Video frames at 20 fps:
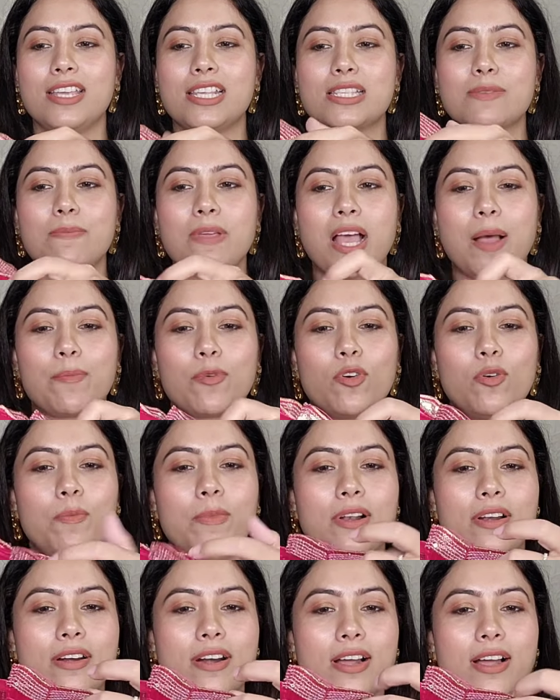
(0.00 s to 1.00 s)
इसमें आपको
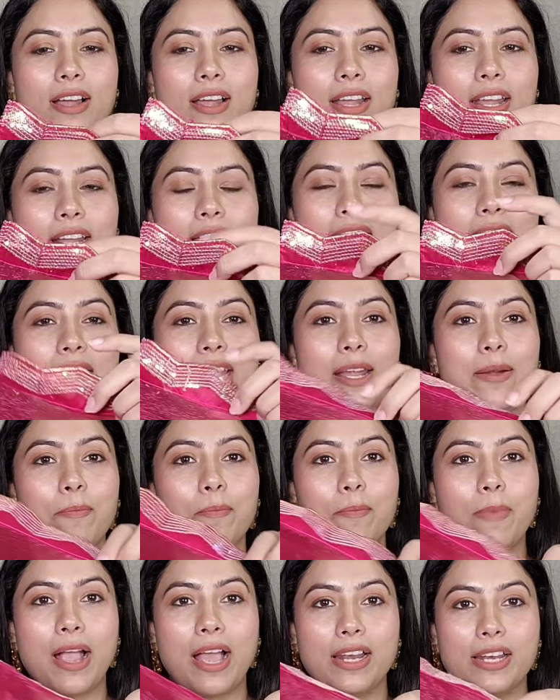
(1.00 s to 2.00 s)
मिल रहा है ये
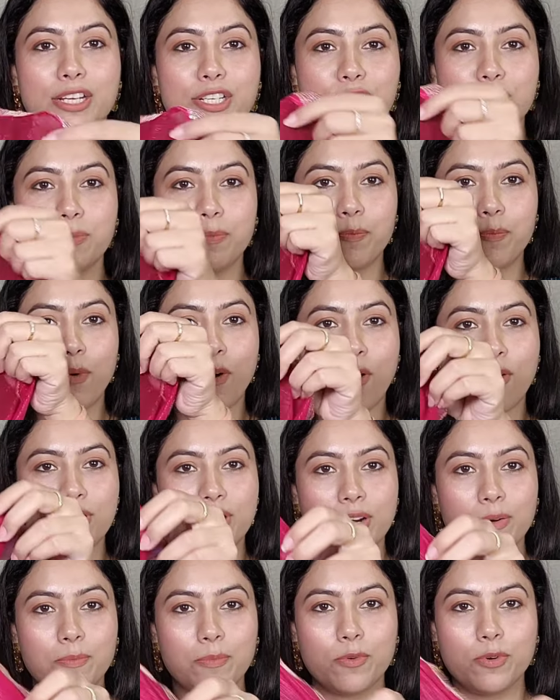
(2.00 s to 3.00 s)
इम्पेलिश्ड
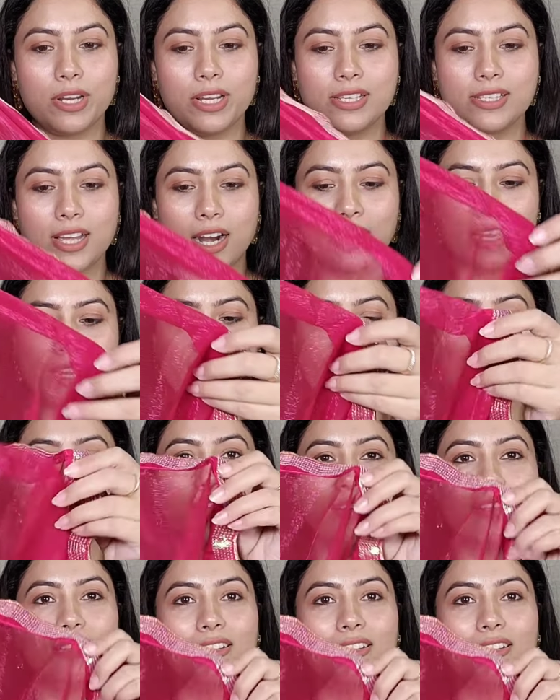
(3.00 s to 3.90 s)
बॉर्डर पूरी साड़ी के